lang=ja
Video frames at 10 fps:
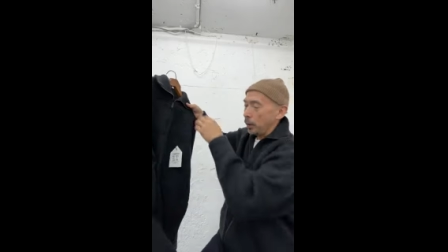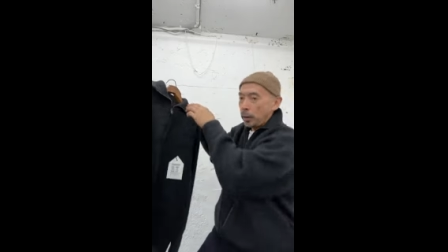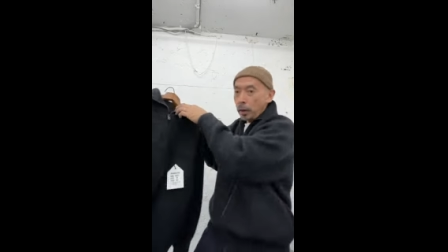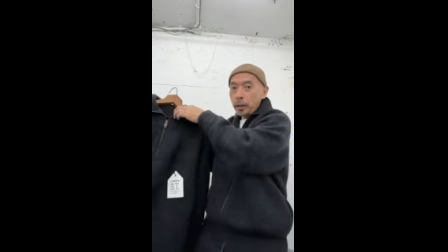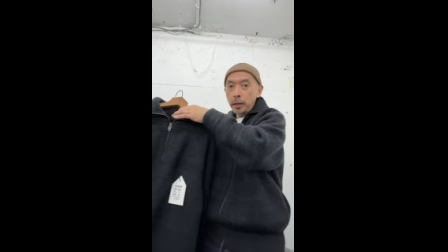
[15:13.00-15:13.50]

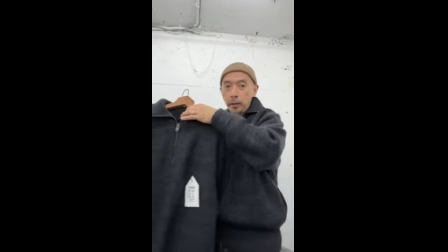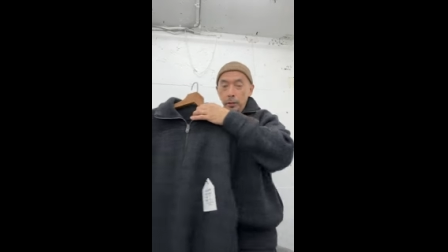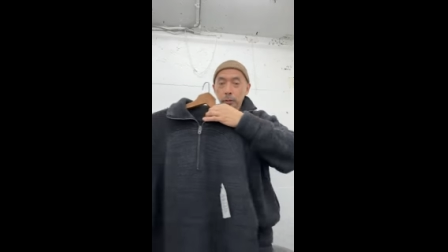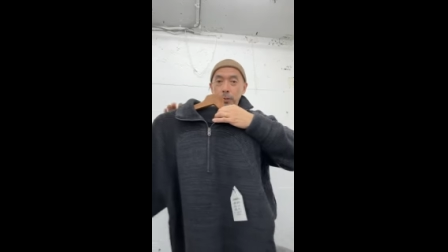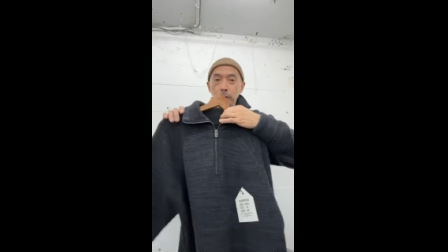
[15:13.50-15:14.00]

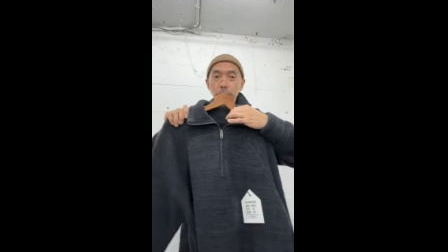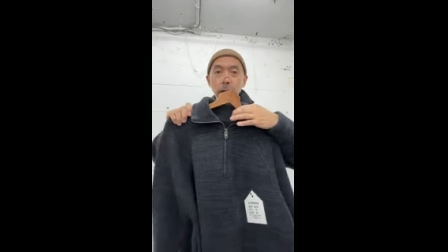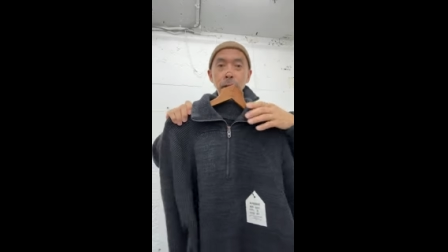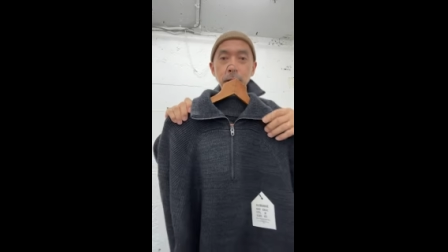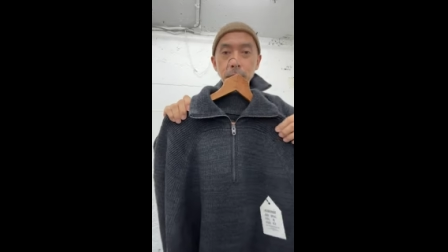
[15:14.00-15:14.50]
エリックという
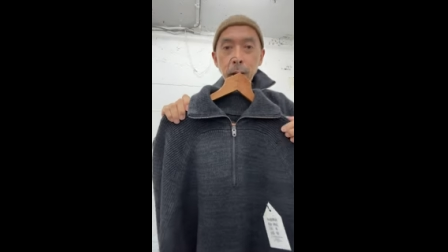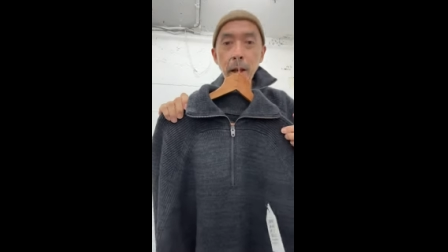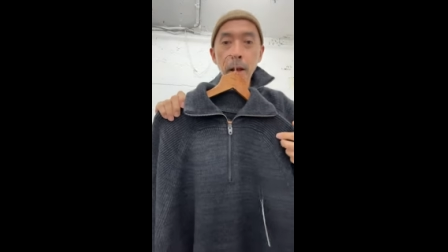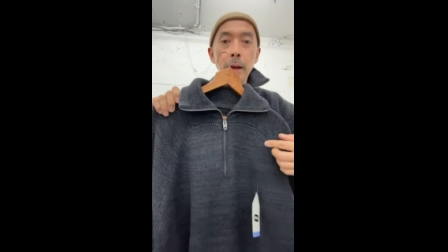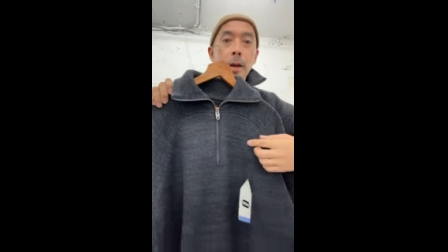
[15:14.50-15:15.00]
形
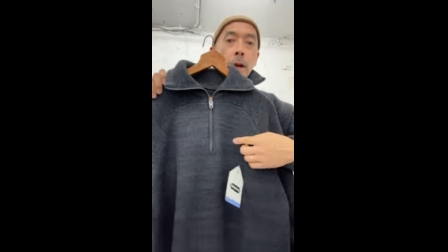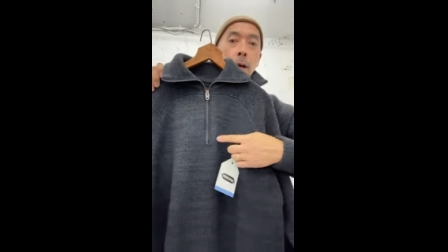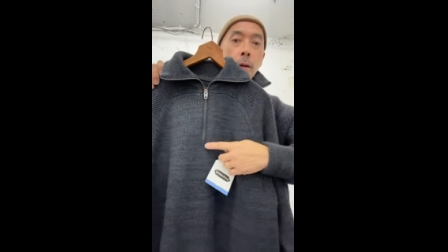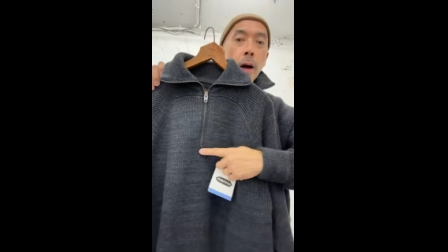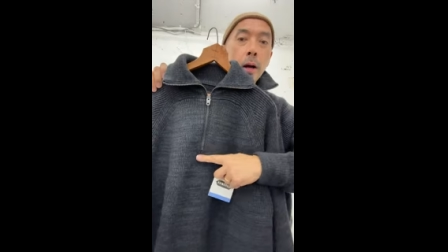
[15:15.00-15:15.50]
で、
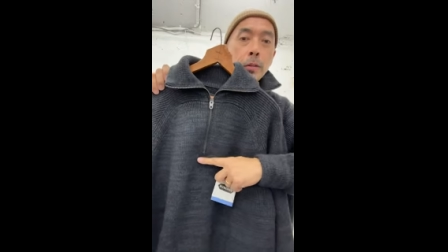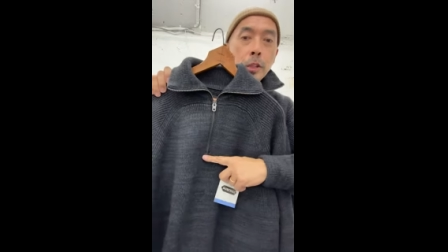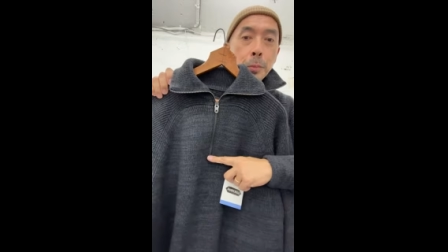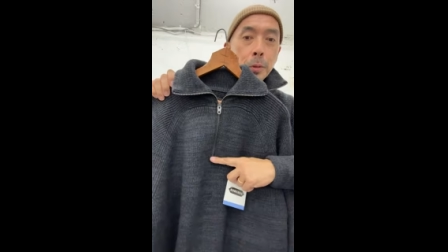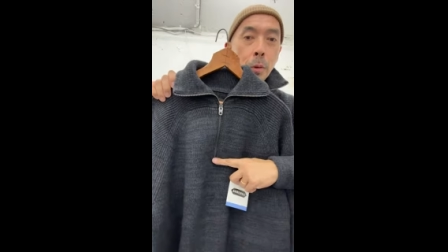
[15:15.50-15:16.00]
えーと、
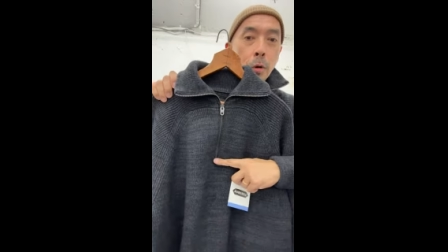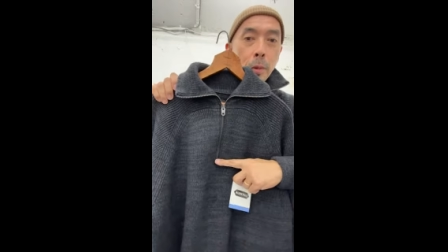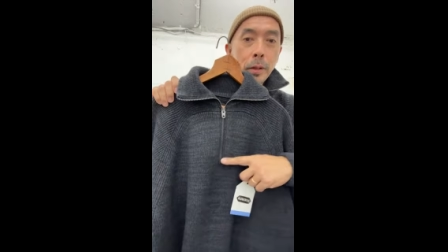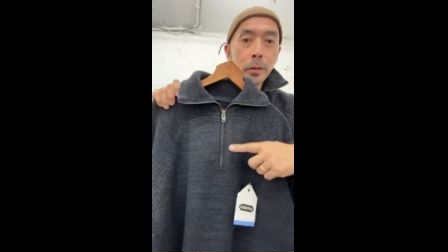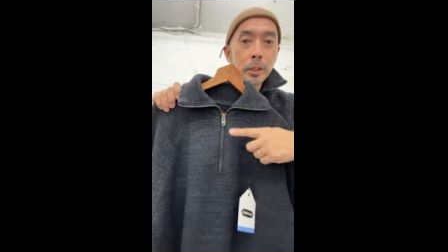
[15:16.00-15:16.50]
ハーフジップここ
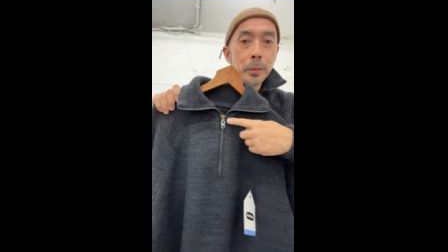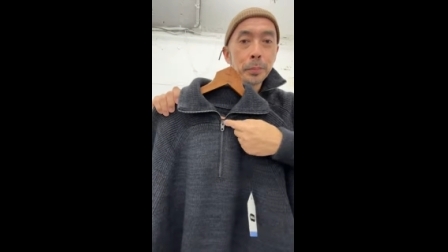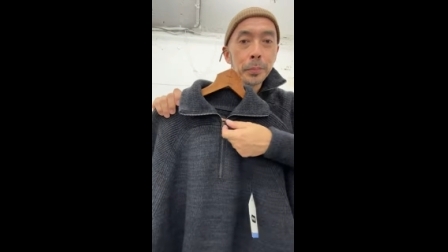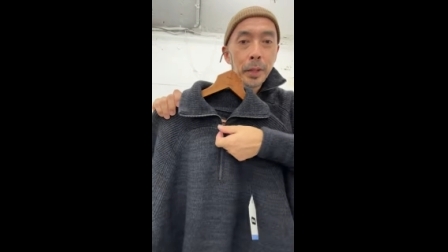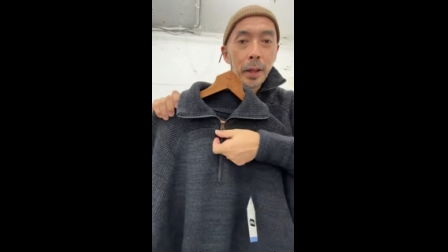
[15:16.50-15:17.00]
までの
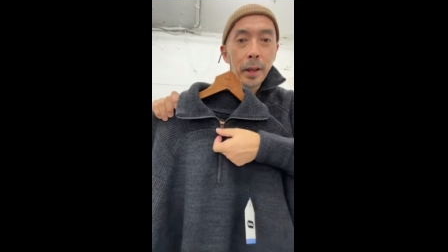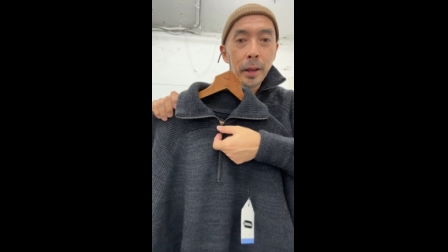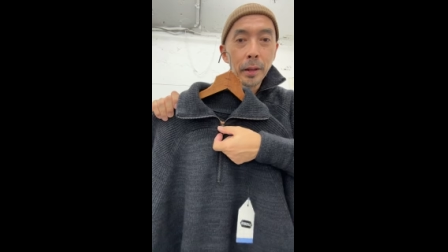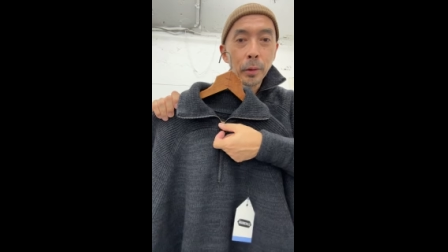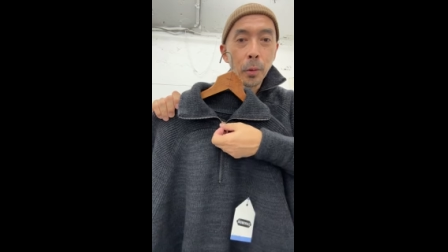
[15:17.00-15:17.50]
ジップで、
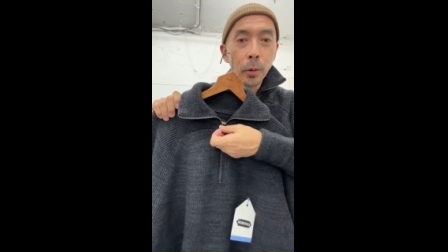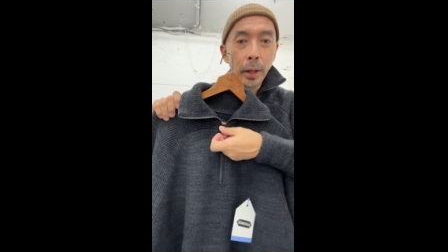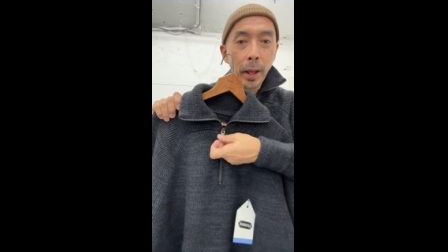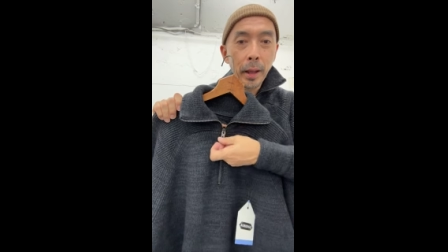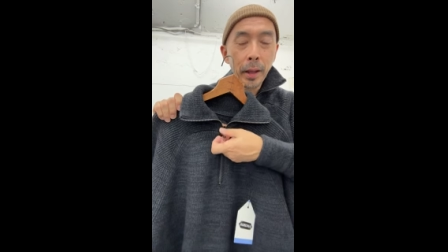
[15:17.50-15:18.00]
えーと、ここ
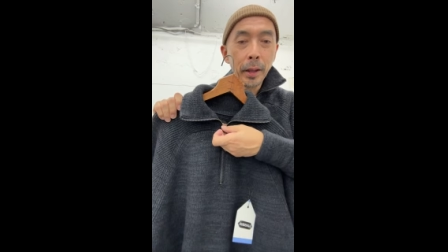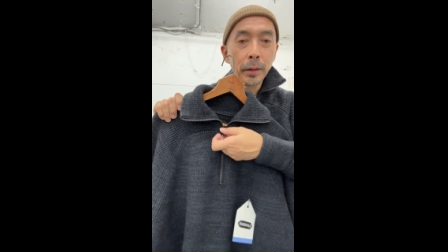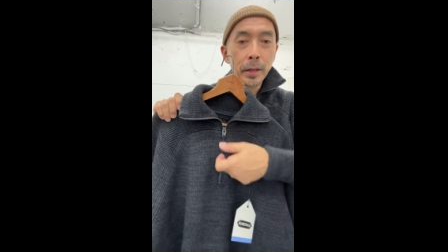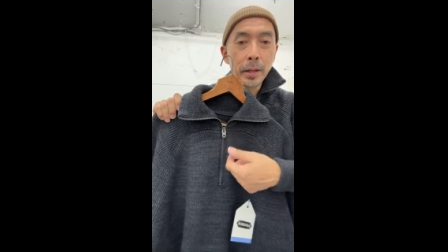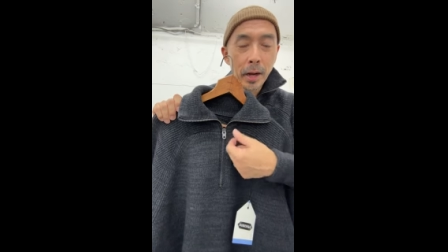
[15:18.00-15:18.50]
で、えー、
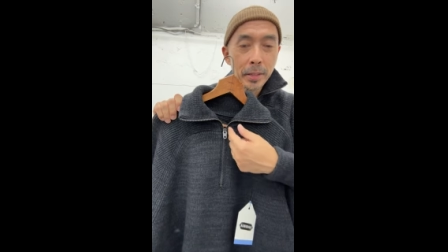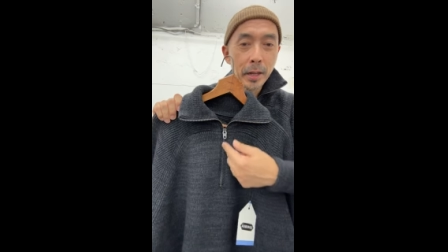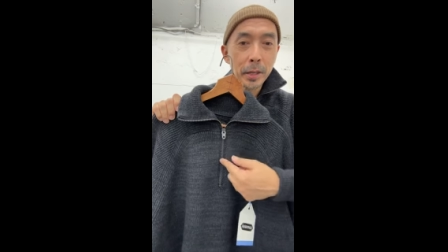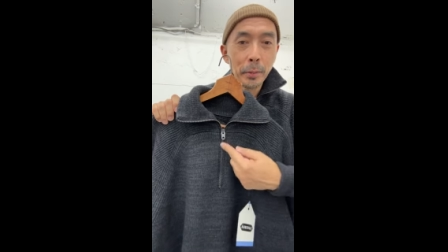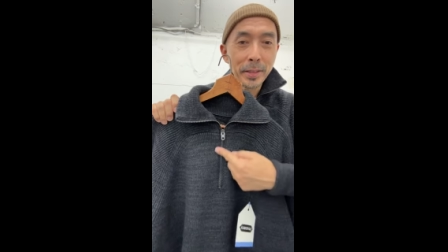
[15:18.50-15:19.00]
と
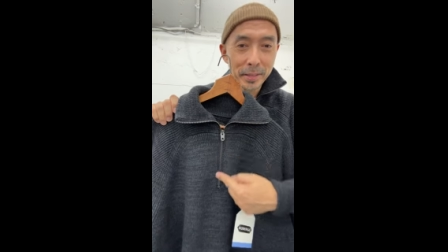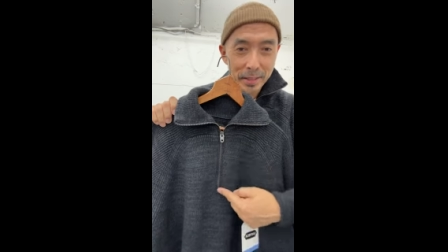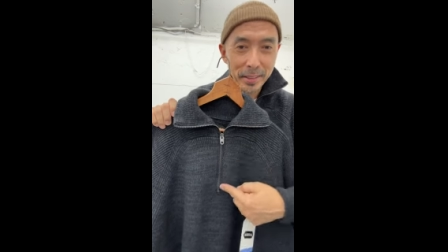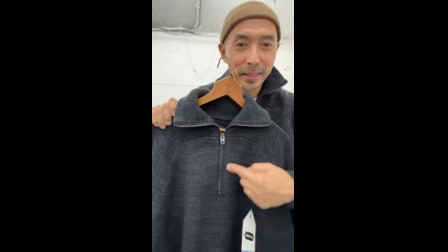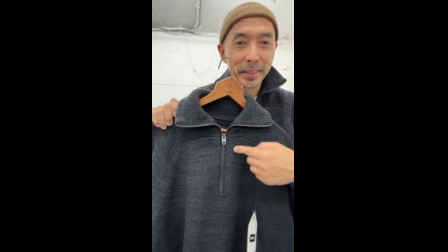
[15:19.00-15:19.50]
朝日ファスナー
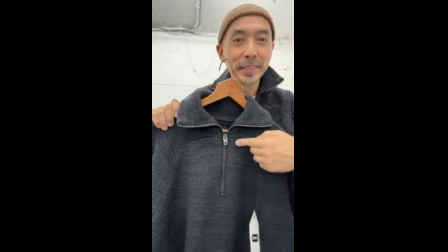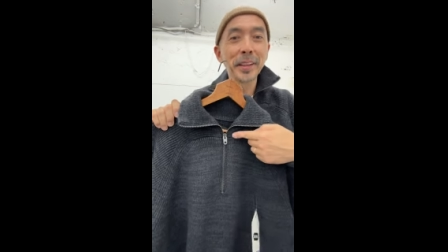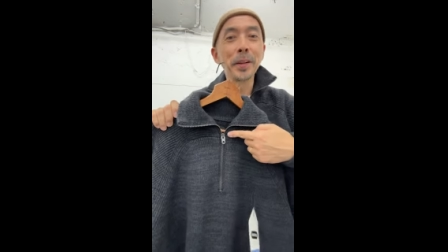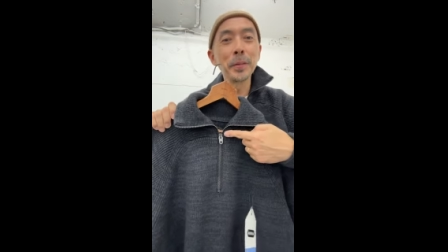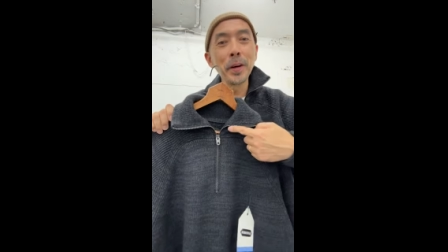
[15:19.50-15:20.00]
つけたんです
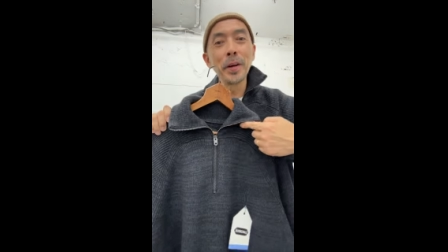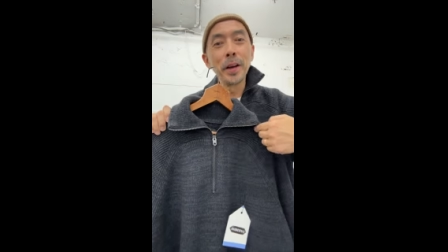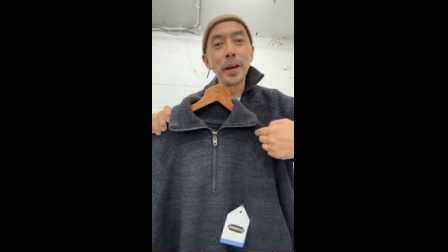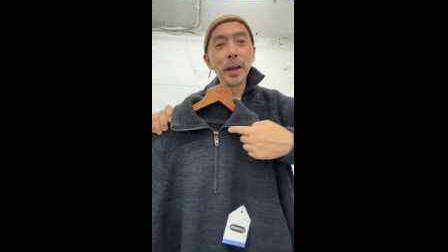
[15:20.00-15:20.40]
けれども、